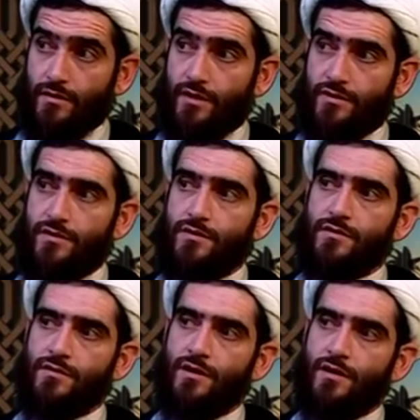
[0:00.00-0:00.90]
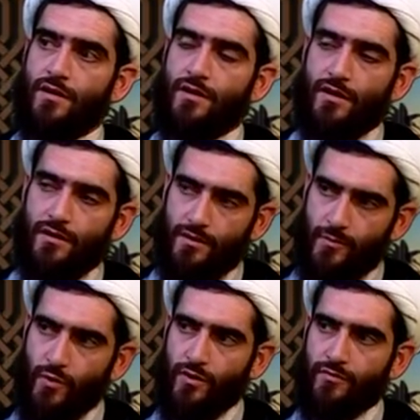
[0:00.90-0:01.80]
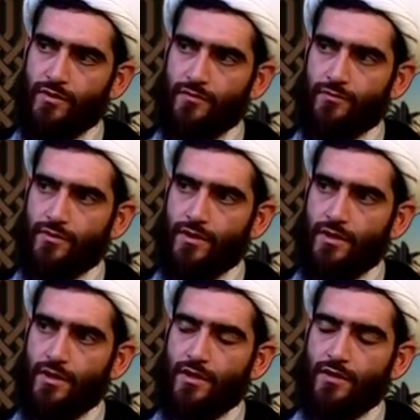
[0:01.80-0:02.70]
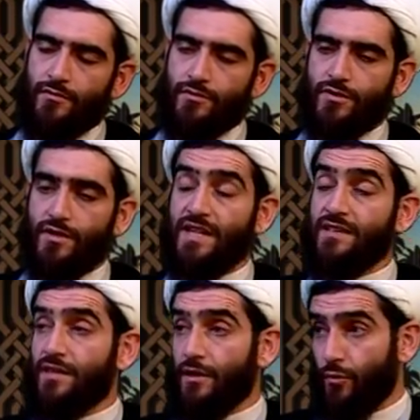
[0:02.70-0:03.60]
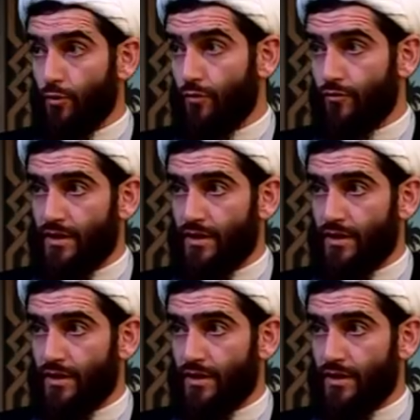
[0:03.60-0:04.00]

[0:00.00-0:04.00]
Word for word: очиститься от обоих видов этого ширка, от грехов.